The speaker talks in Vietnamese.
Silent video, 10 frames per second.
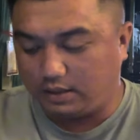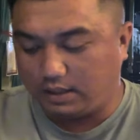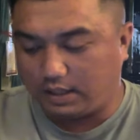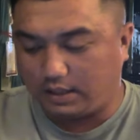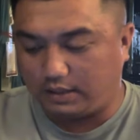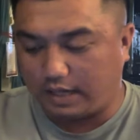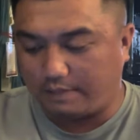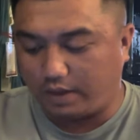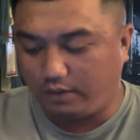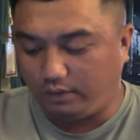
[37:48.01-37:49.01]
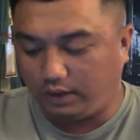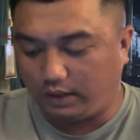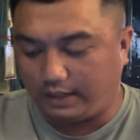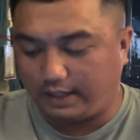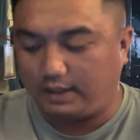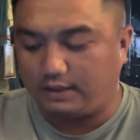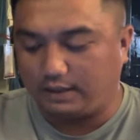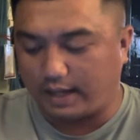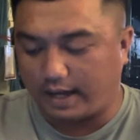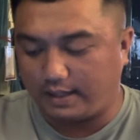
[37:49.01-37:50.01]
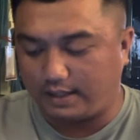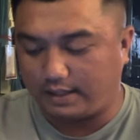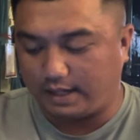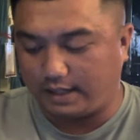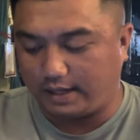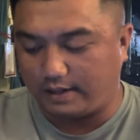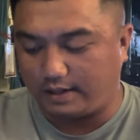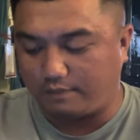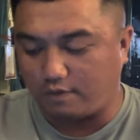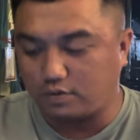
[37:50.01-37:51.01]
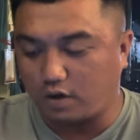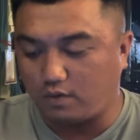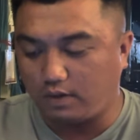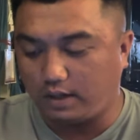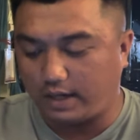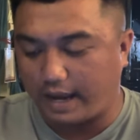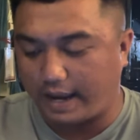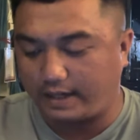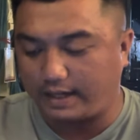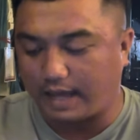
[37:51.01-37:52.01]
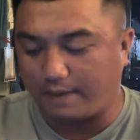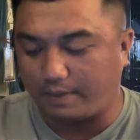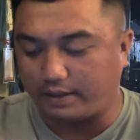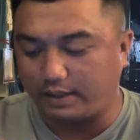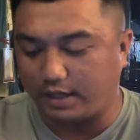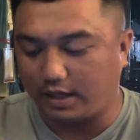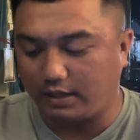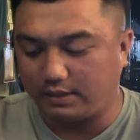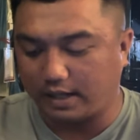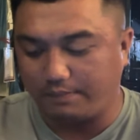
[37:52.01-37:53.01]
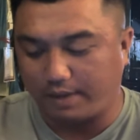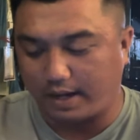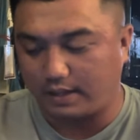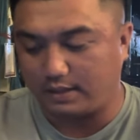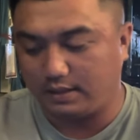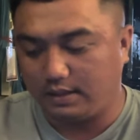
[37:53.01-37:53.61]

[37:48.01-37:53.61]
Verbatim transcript: à, em Hiếu à, vẫn như thường lệ dẫn điện à, một số à, hai cái ca bệnh gì đó để mà